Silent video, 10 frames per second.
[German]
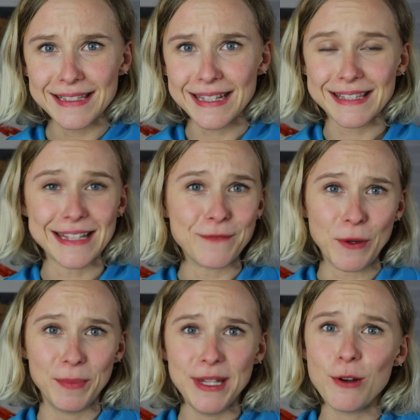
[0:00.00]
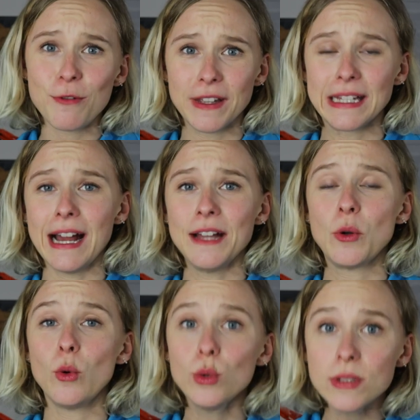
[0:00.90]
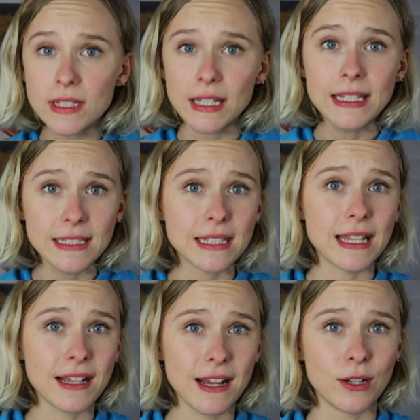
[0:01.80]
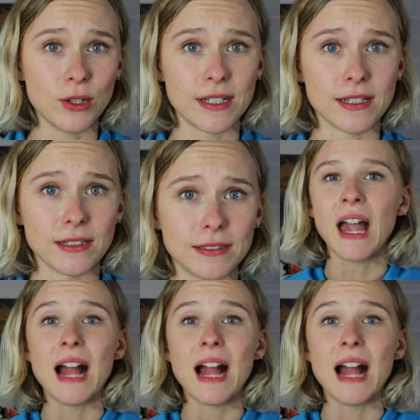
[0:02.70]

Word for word: Es ist einfach bio, vegan und richtig lecker, Leute.